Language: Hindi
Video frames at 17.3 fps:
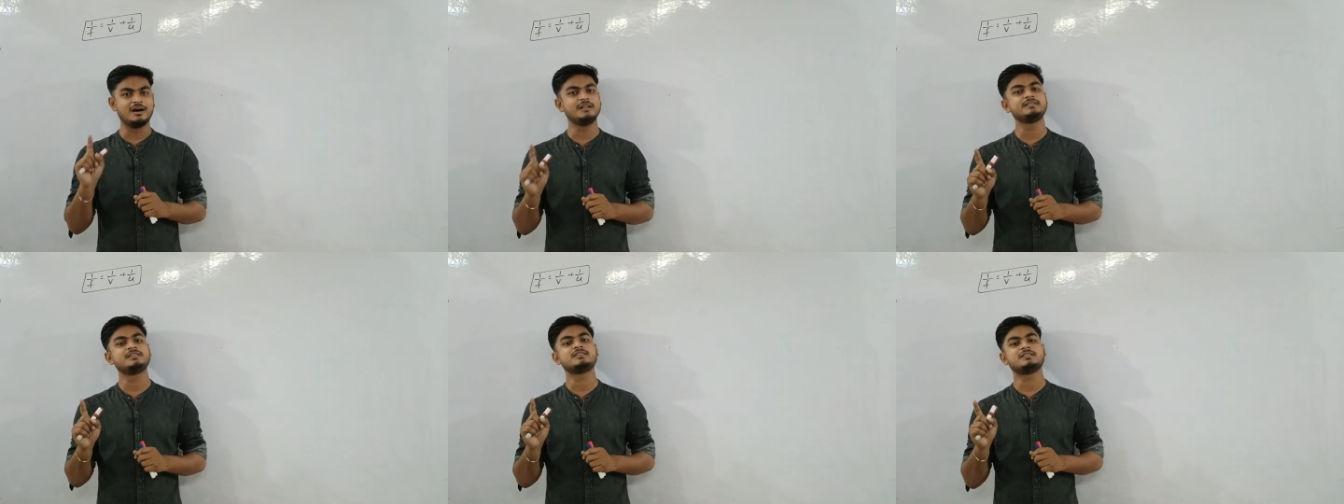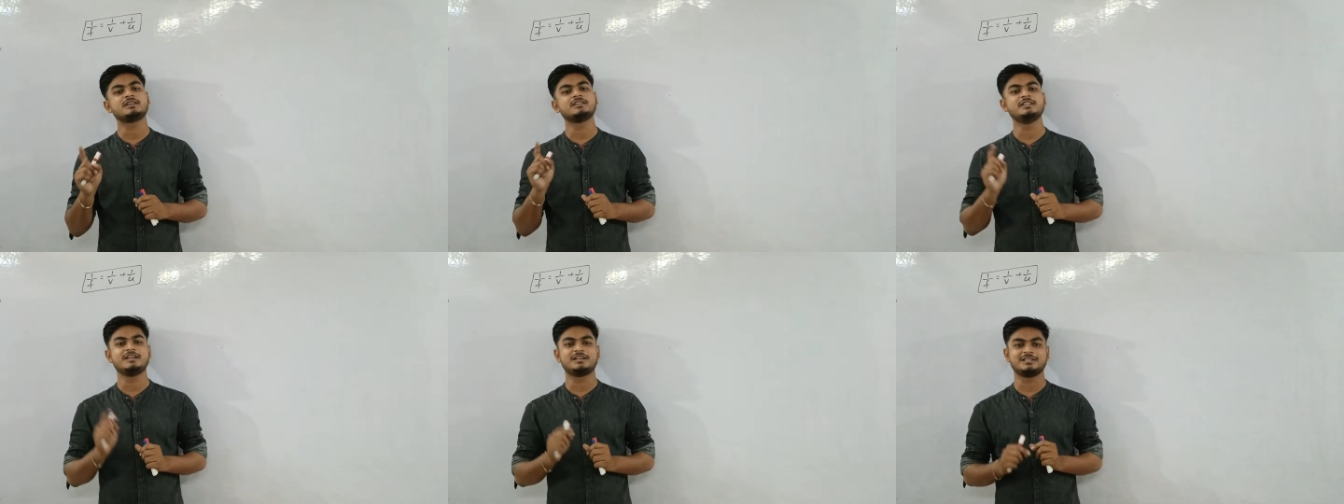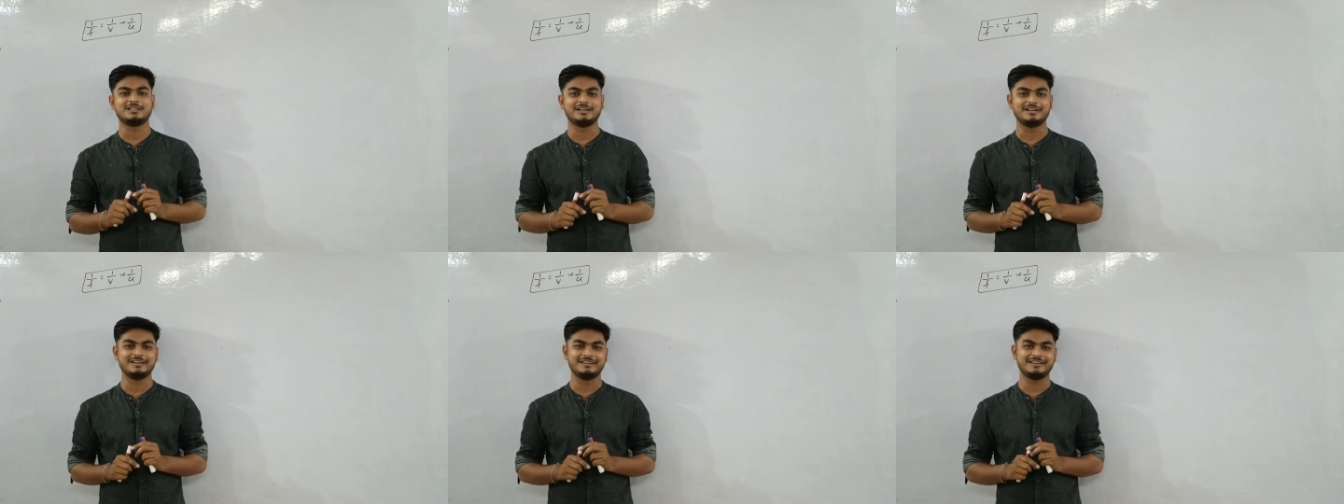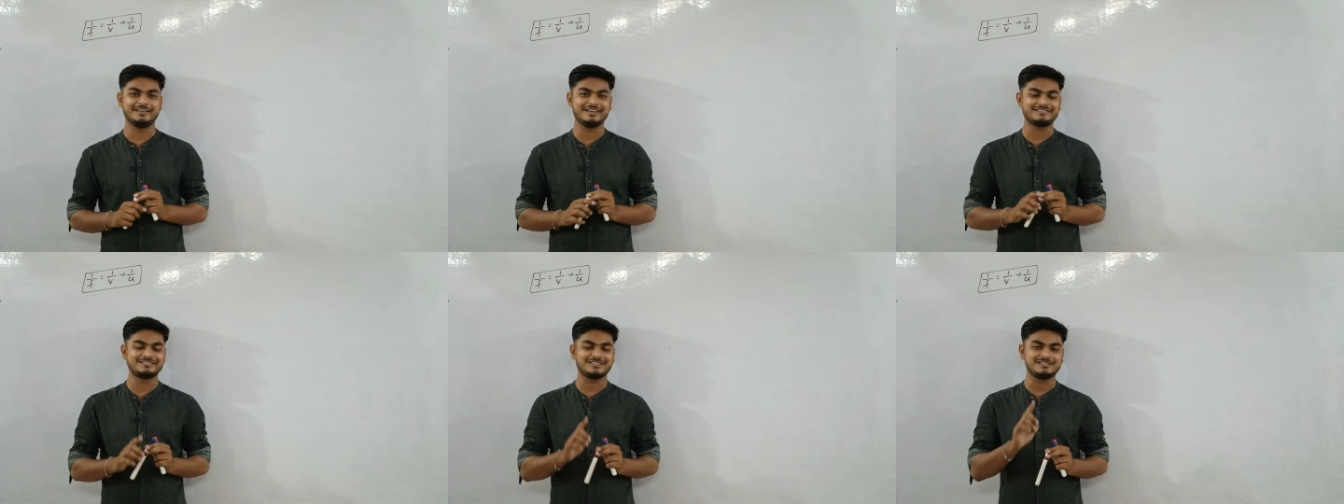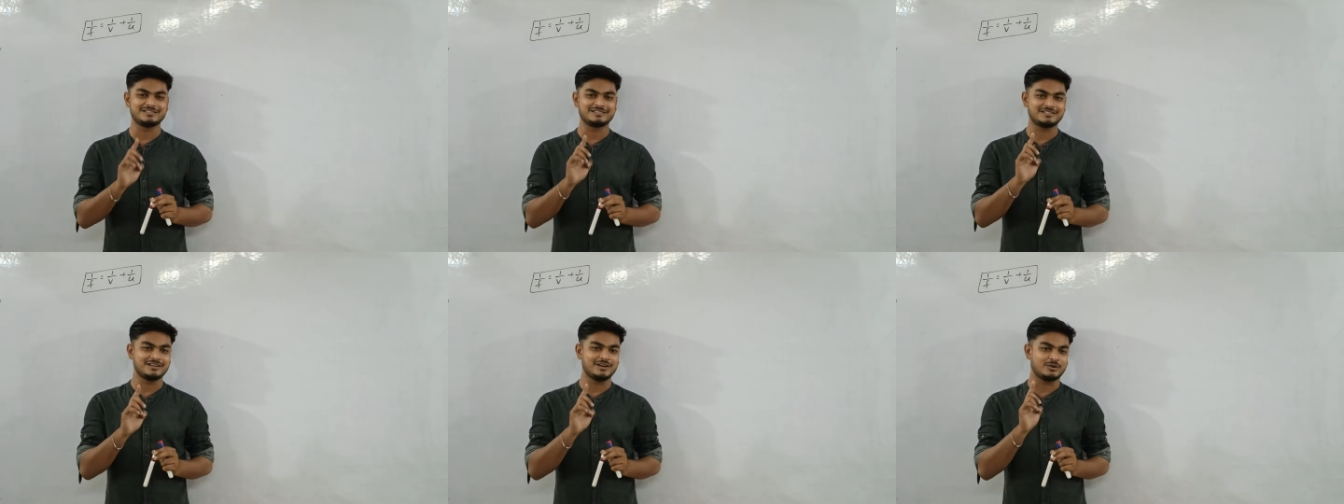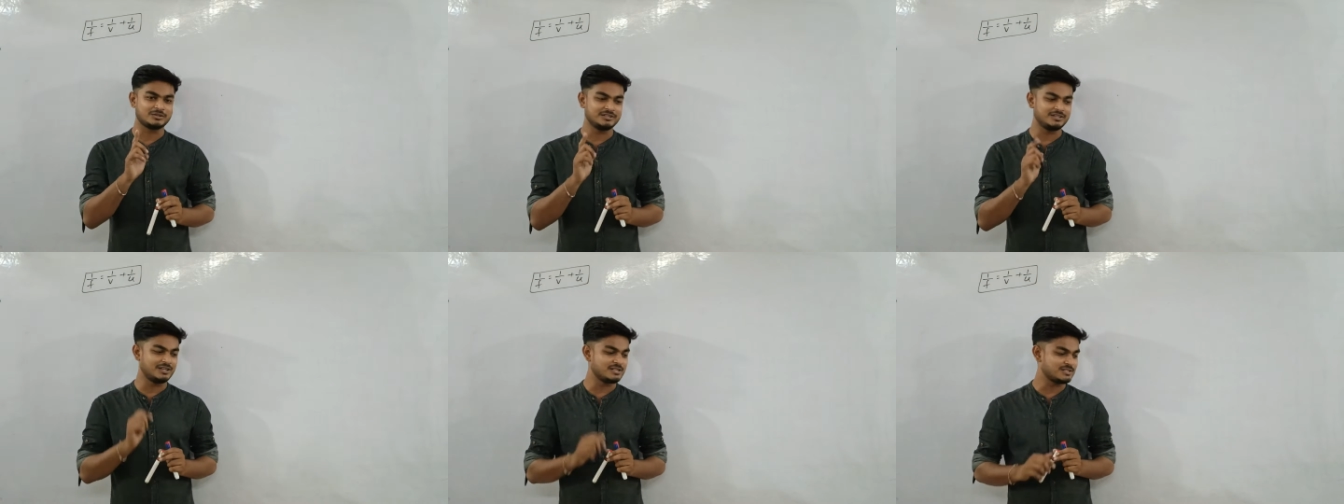अंत तक देखना है एक सजेशन
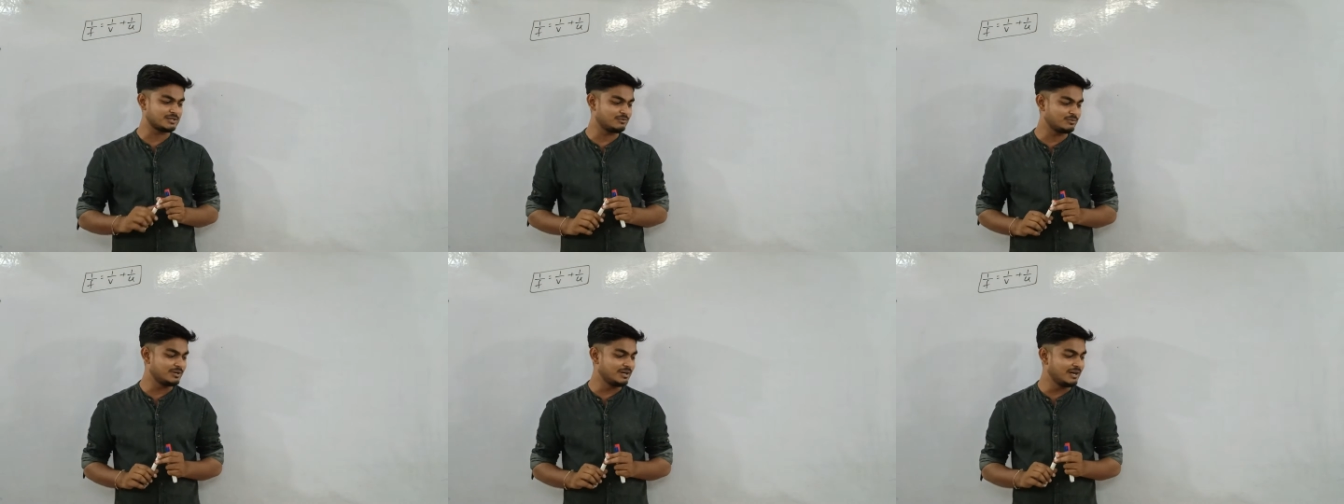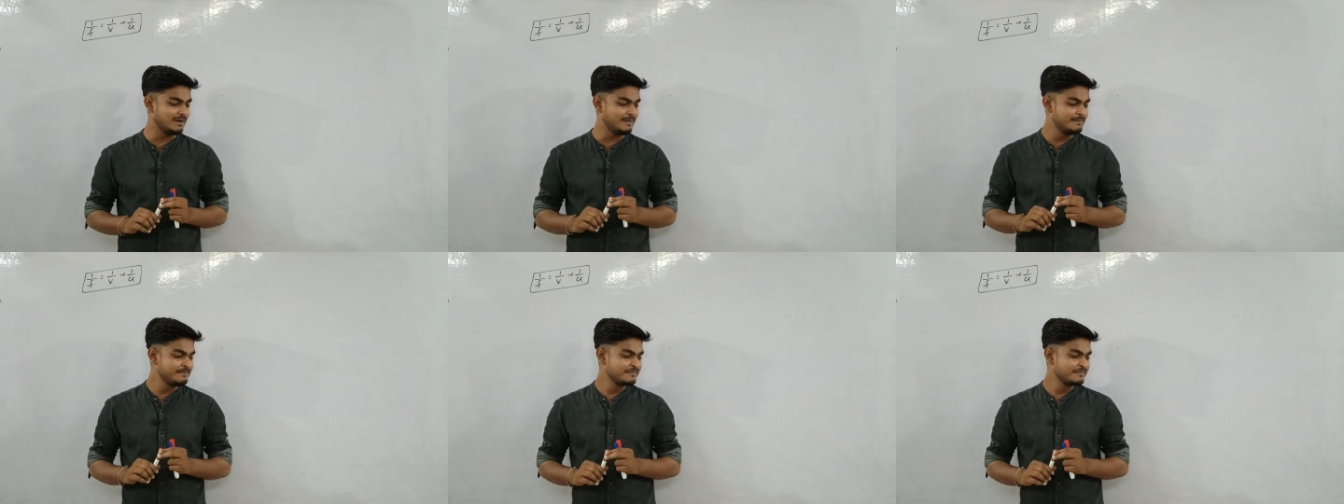और देना चाहूँगा